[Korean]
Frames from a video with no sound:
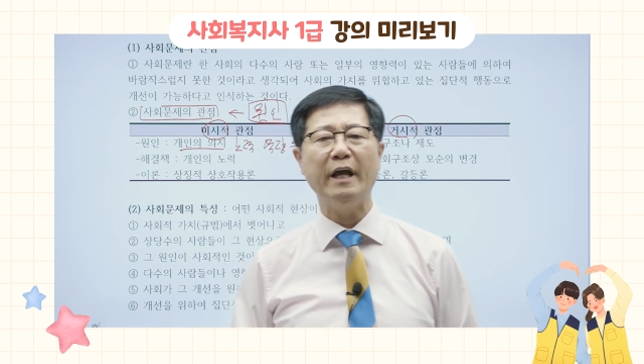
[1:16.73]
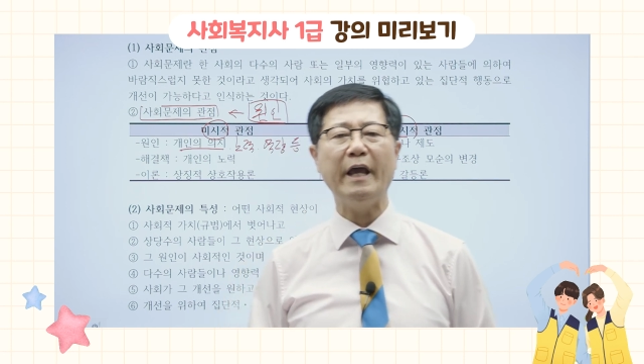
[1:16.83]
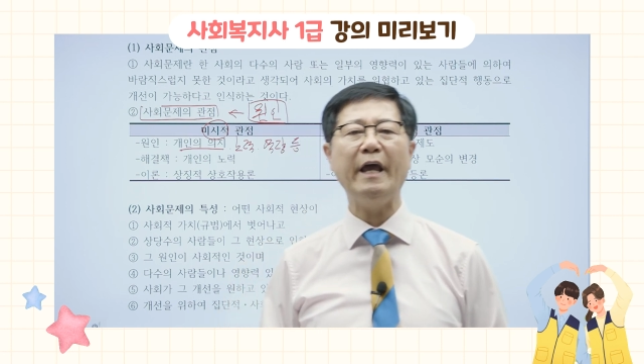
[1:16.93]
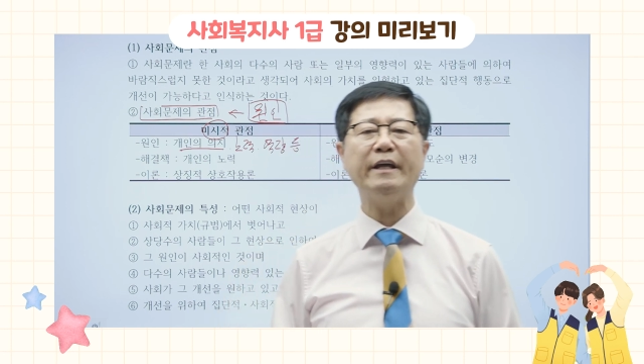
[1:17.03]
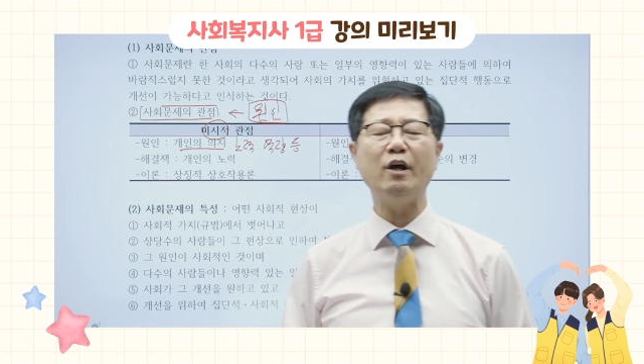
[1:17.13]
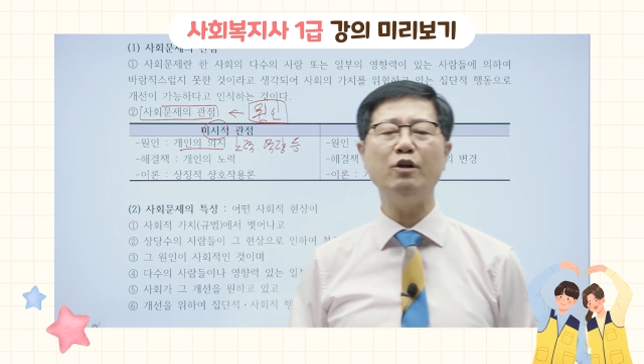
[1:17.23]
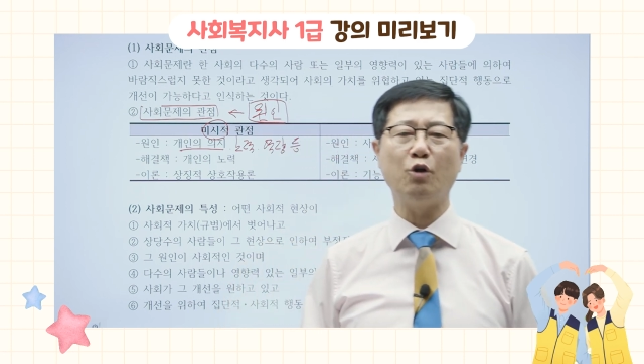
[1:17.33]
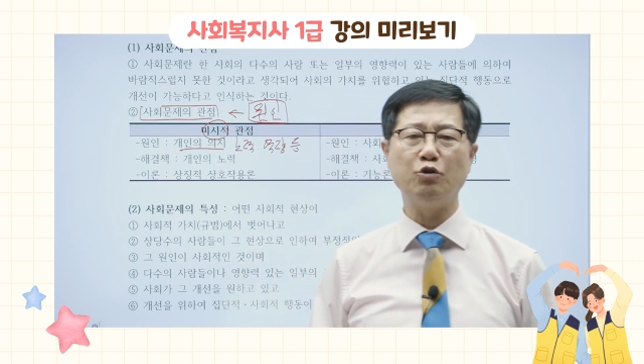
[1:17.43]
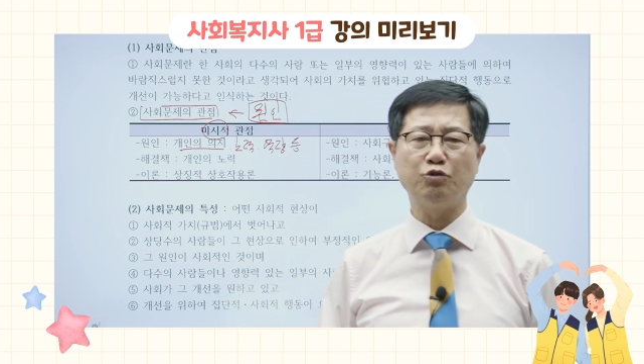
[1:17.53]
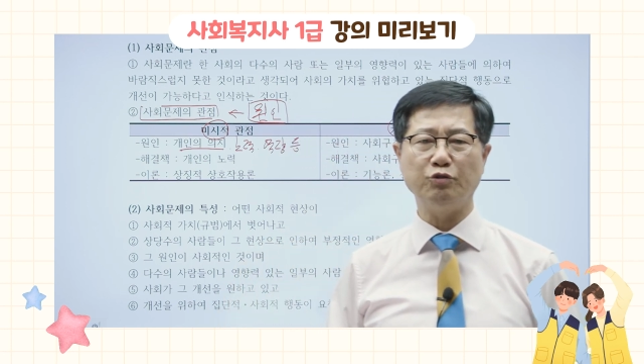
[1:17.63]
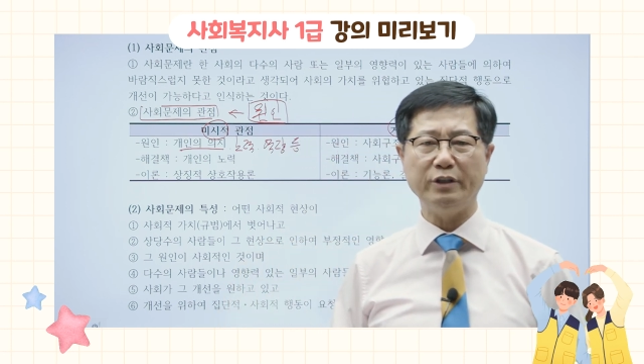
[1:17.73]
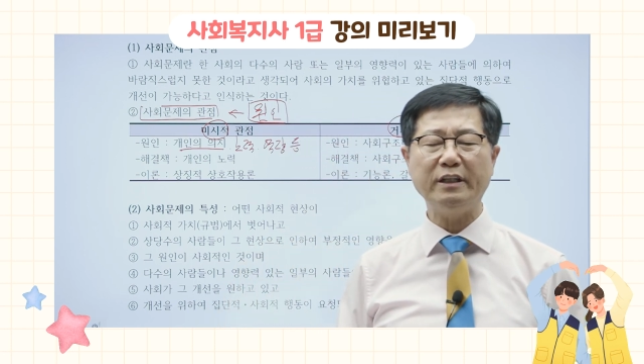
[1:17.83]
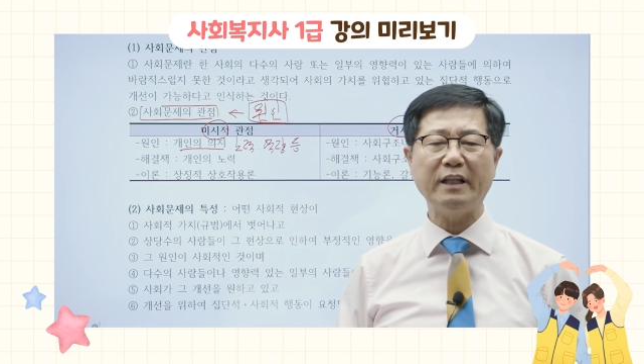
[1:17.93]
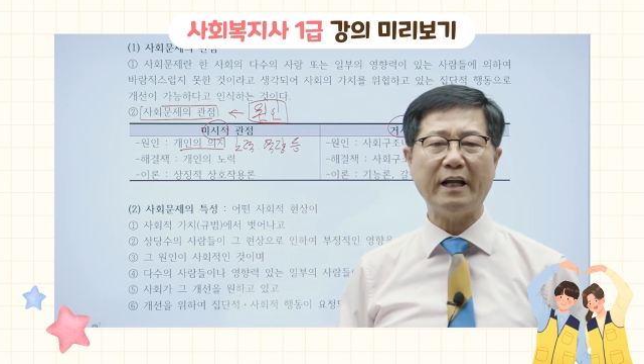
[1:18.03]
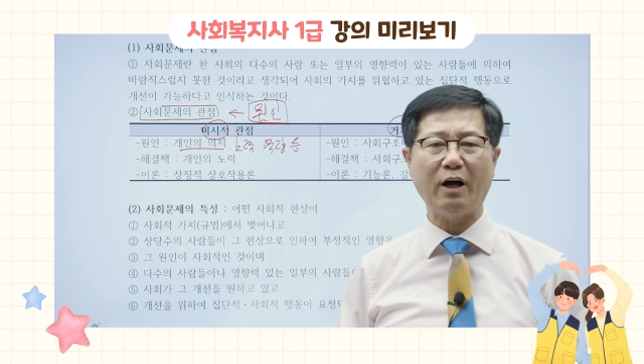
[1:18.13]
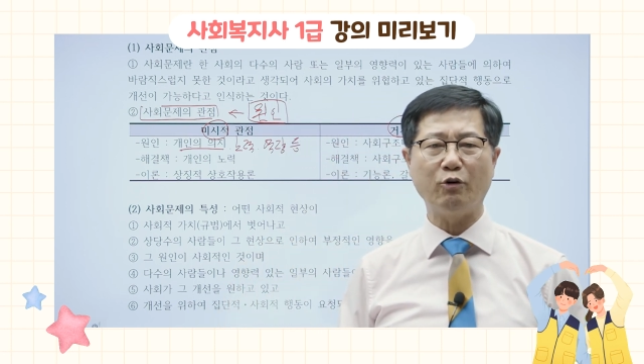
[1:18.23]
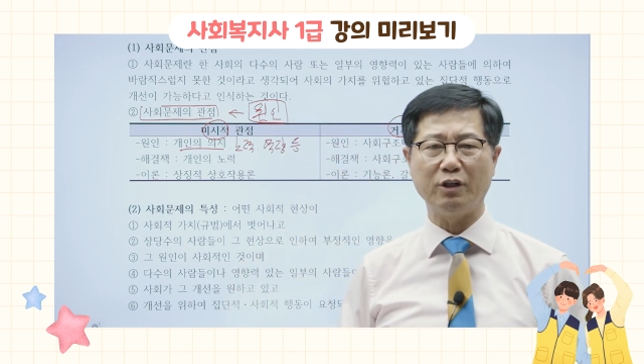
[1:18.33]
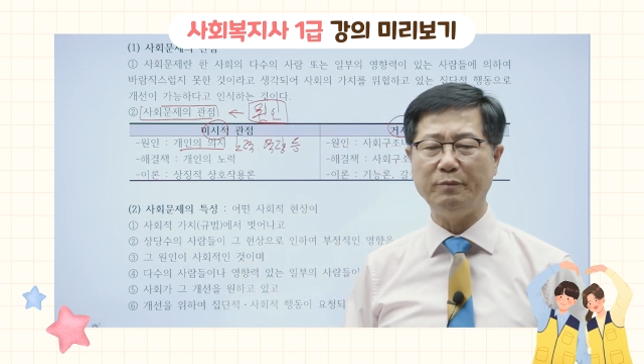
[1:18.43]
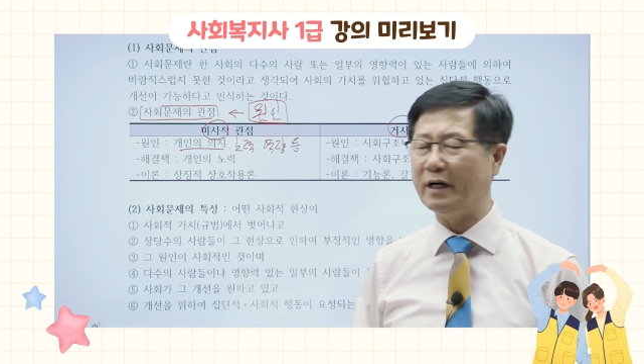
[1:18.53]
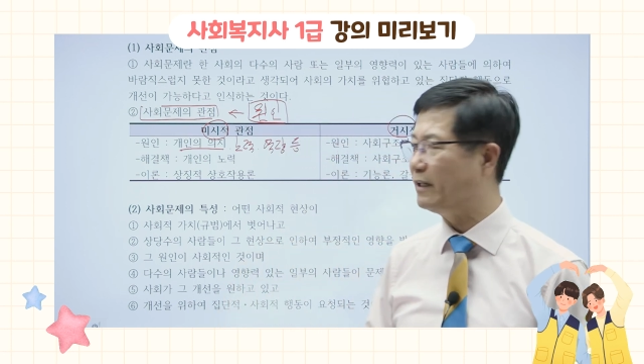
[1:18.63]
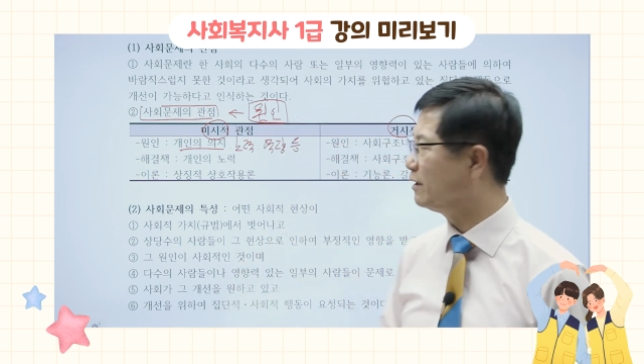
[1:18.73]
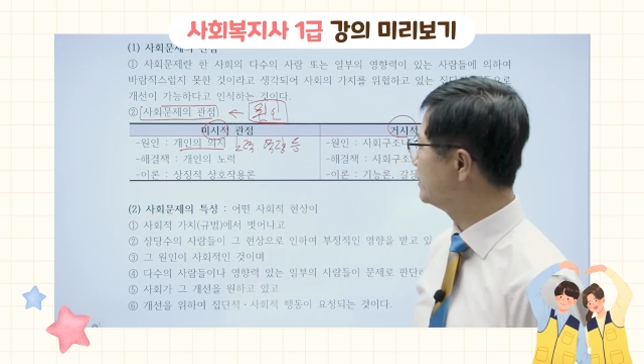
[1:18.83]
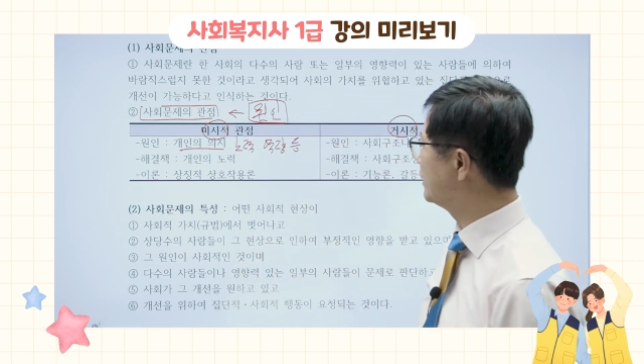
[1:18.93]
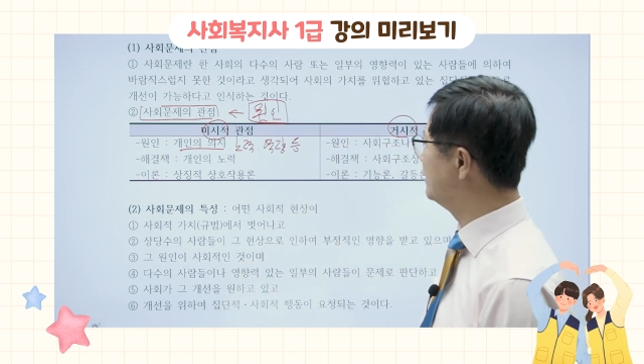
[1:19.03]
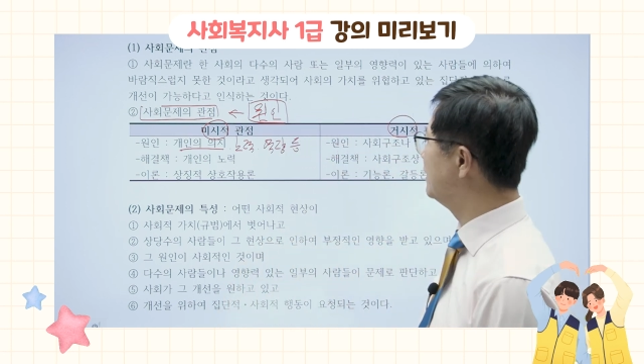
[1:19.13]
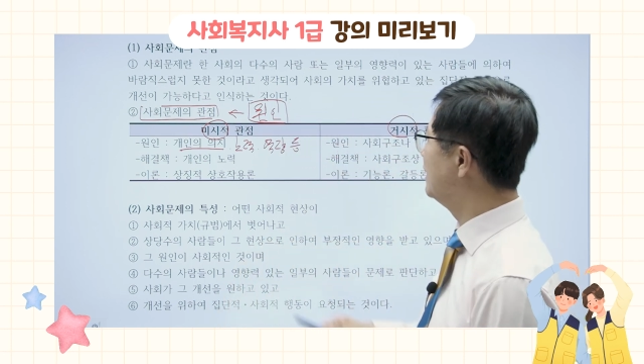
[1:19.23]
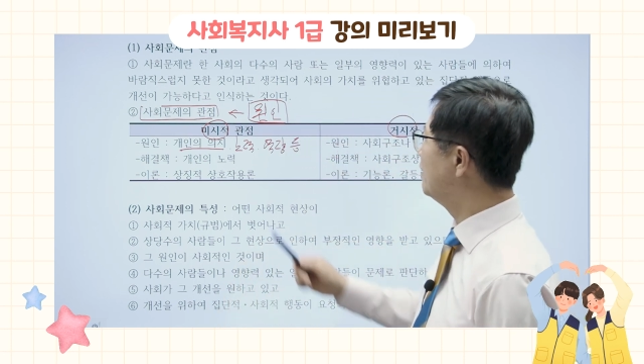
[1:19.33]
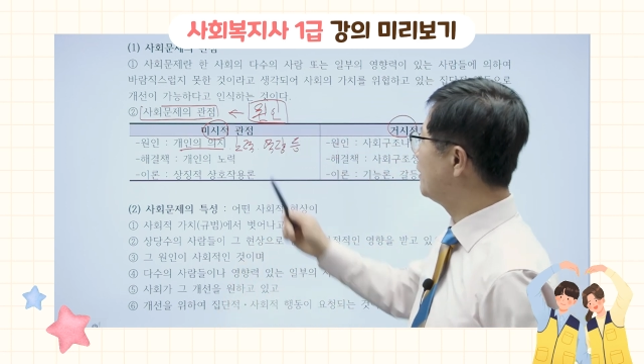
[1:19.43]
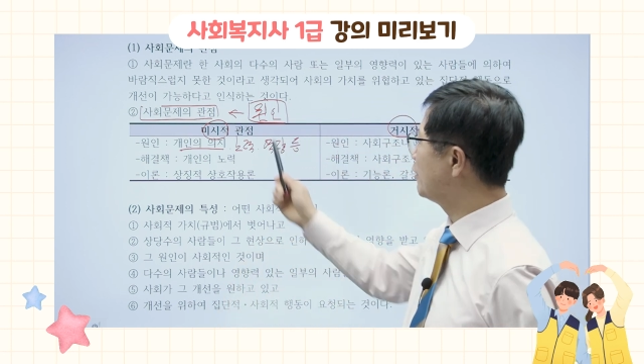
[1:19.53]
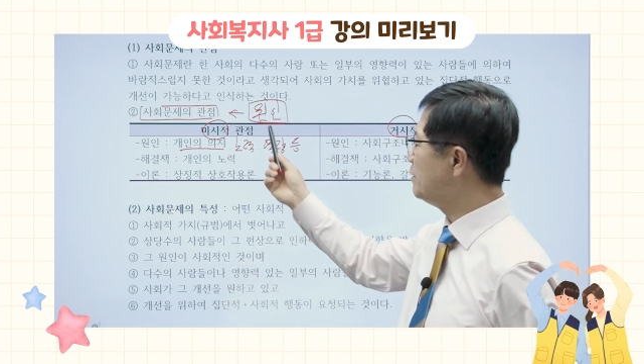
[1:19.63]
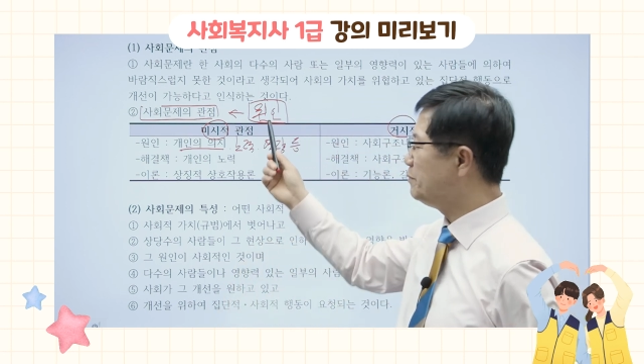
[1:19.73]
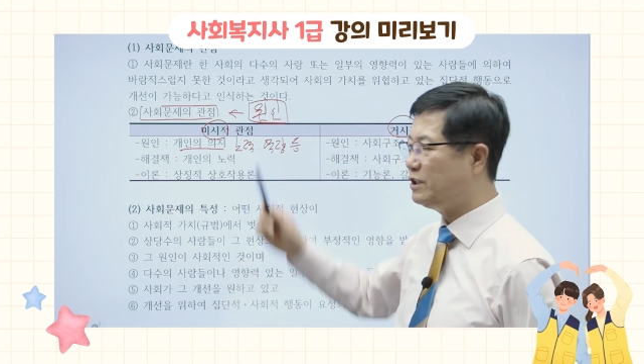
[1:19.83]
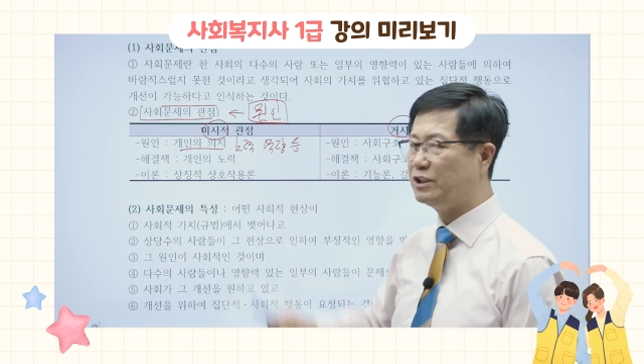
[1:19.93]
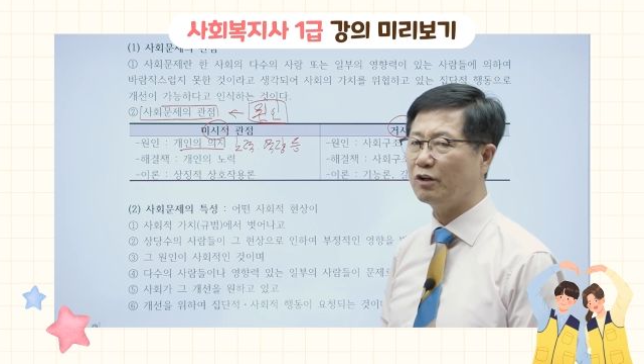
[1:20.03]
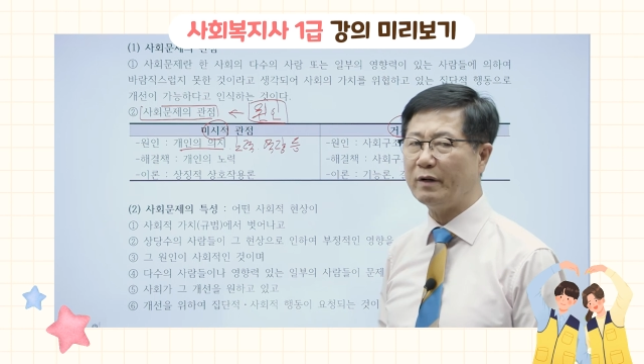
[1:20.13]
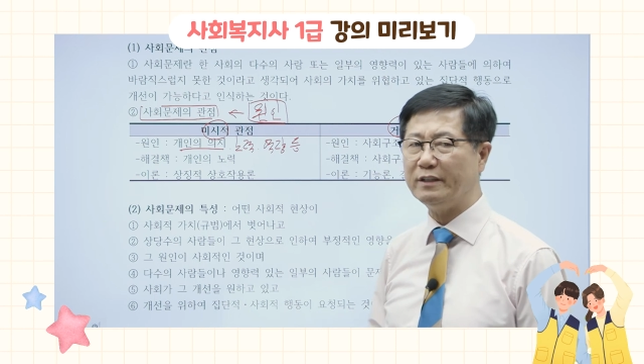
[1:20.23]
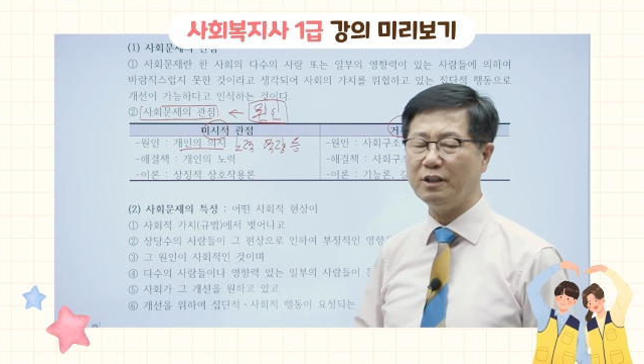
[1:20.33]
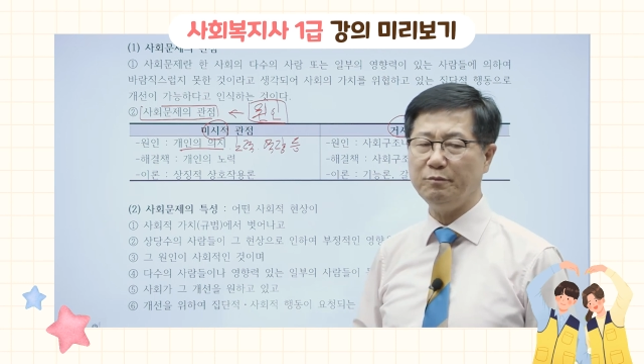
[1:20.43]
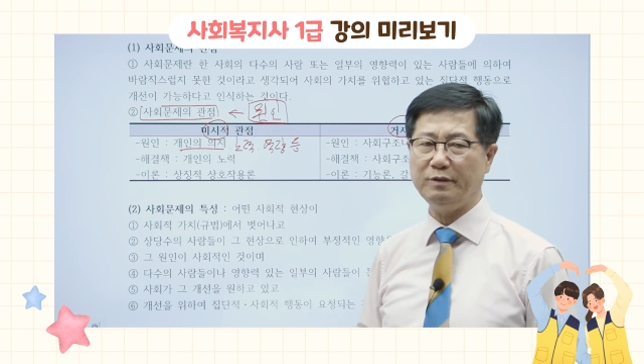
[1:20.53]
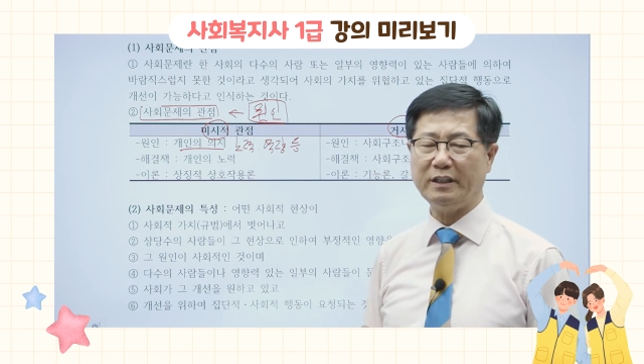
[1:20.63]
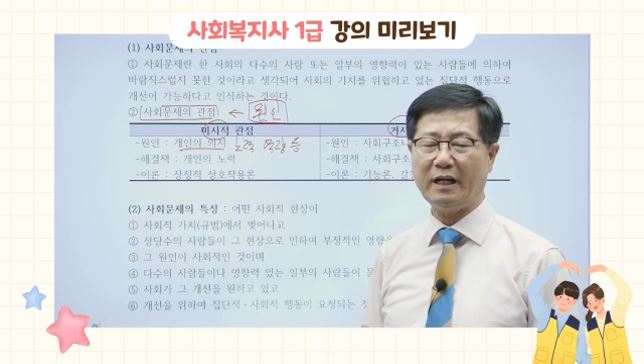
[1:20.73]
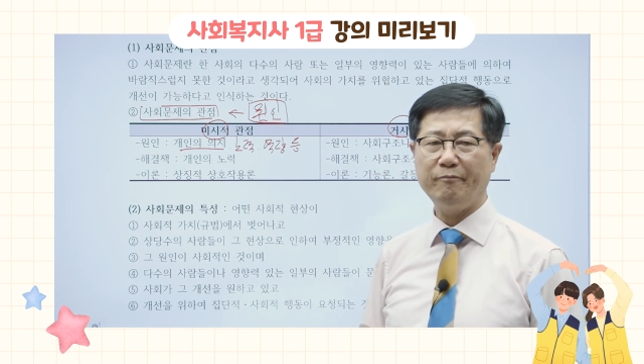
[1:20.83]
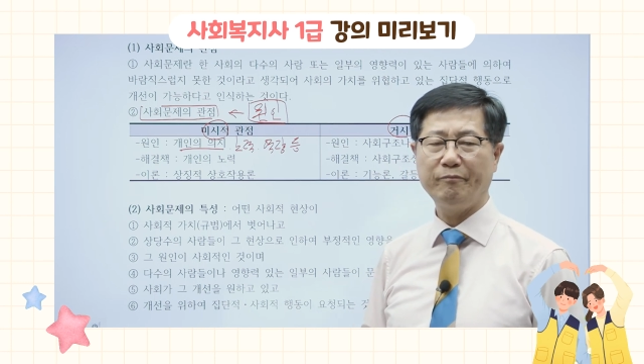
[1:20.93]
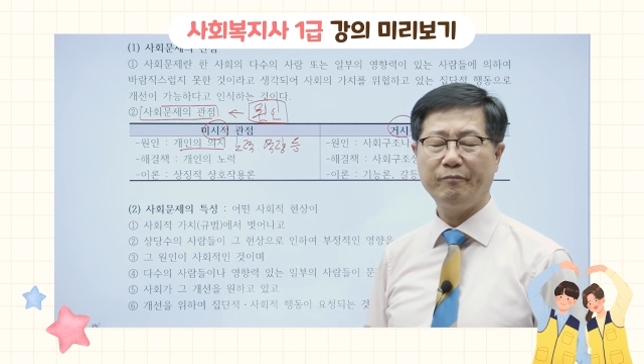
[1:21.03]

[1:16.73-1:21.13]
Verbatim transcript: 해결될 수 있다라고 설명하는 것은 바로 이 미시적 관점입니다.